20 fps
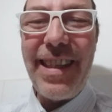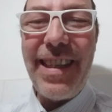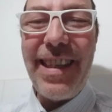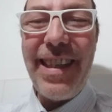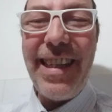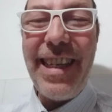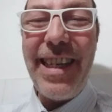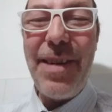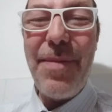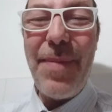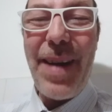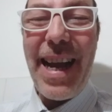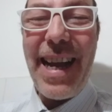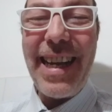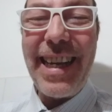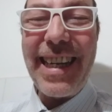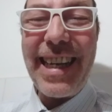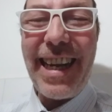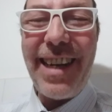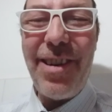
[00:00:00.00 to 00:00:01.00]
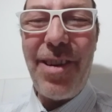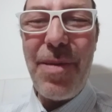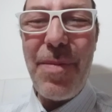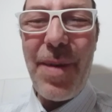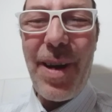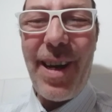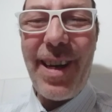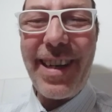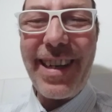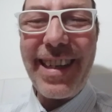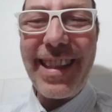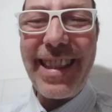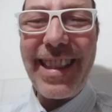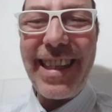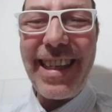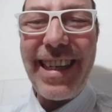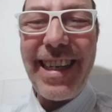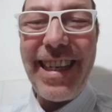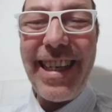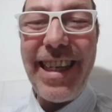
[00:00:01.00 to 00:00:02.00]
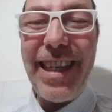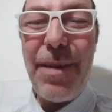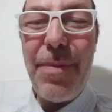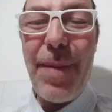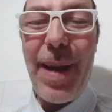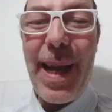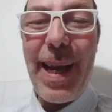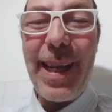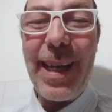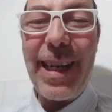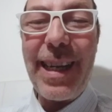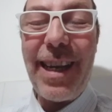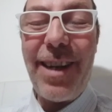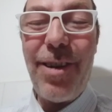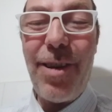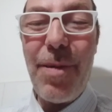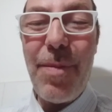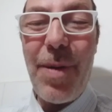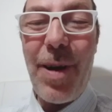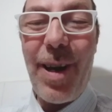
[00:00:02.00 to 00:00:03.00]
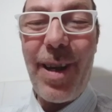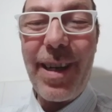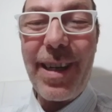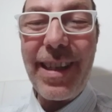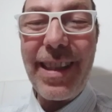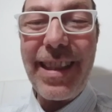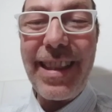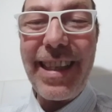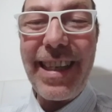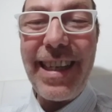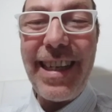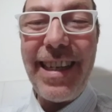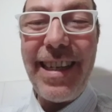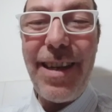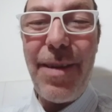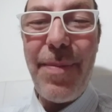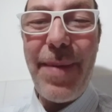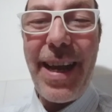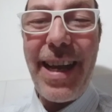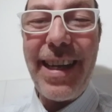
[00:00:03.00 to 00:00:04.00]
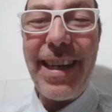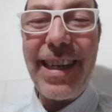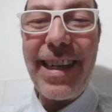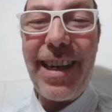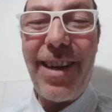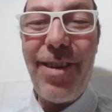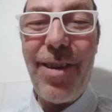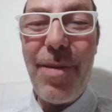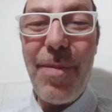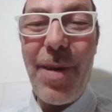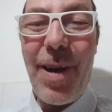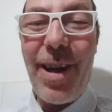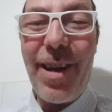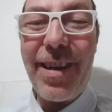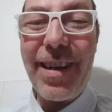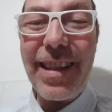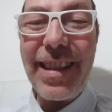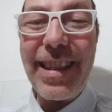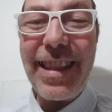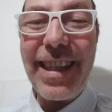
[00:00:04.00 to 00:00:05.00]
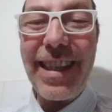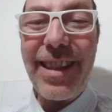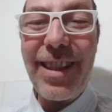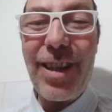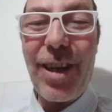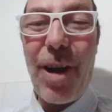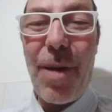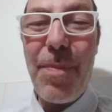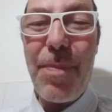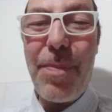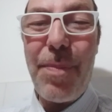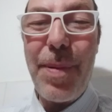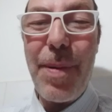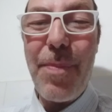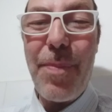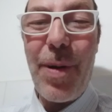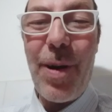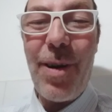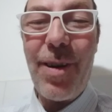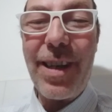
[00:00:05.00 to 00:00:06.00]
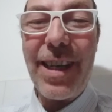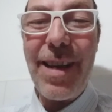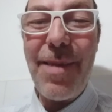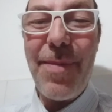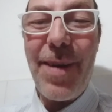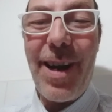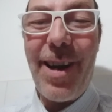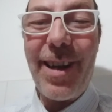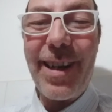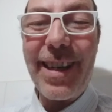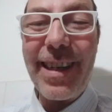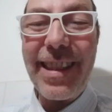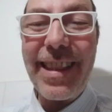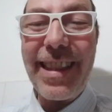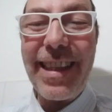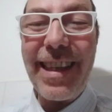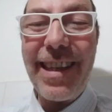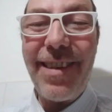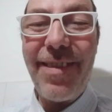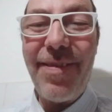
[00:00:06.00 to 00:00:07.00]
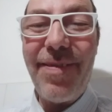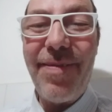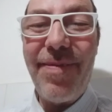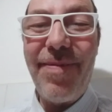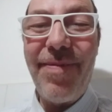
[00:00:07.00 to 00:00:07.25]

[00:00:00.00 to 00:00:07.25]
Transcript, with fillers: Gli mancano i morti, gli mancano i morti, gli mancano i morti, troppi pochi morti.